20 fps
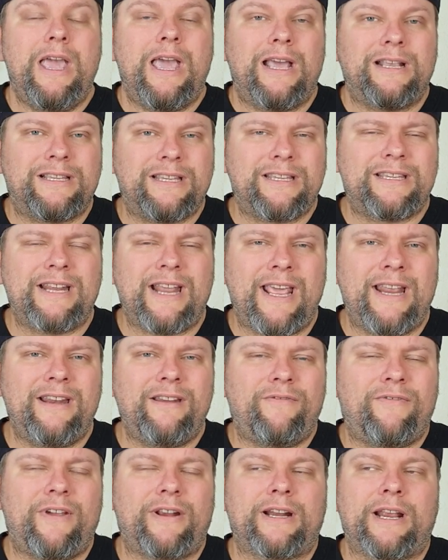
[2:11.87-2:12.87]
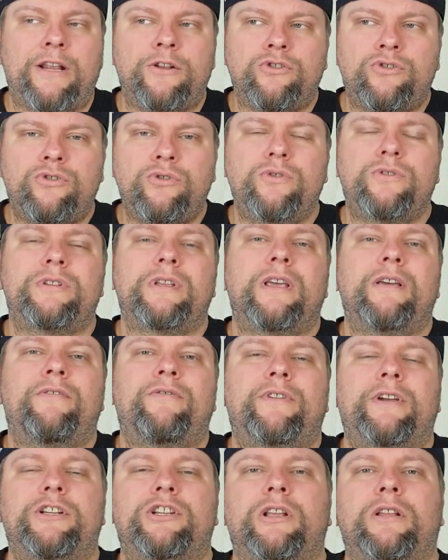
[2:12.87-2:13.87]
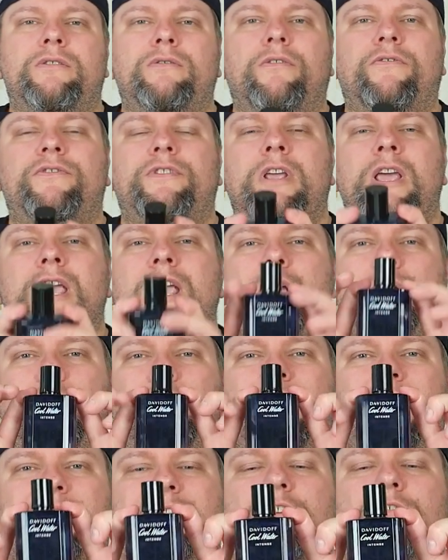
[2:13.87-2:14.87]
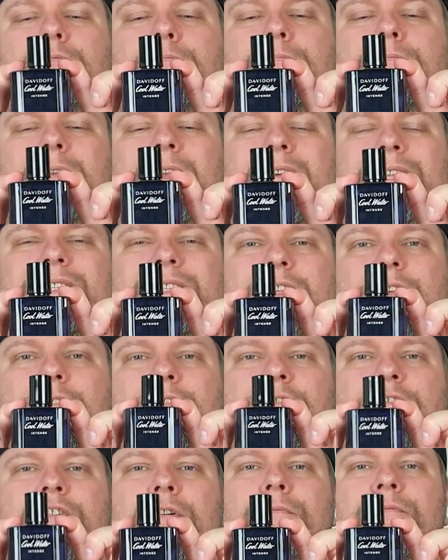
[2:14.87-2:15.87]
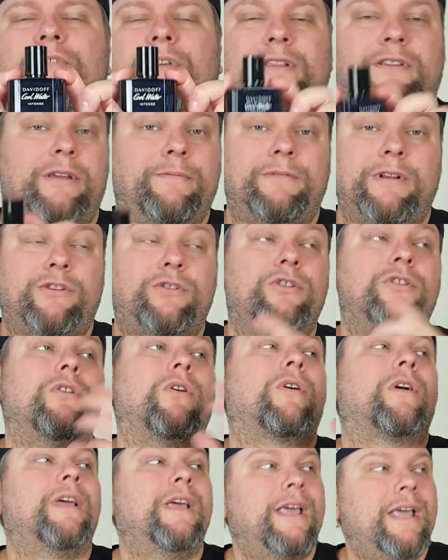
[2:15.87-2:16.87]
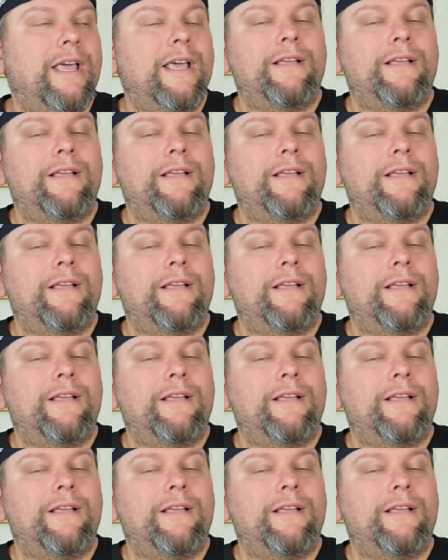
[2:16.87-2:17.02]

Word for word: Es ist im Endeffekt ein süß, frischer Duft und er ist auf Platz 5. Es gibt natürlich noch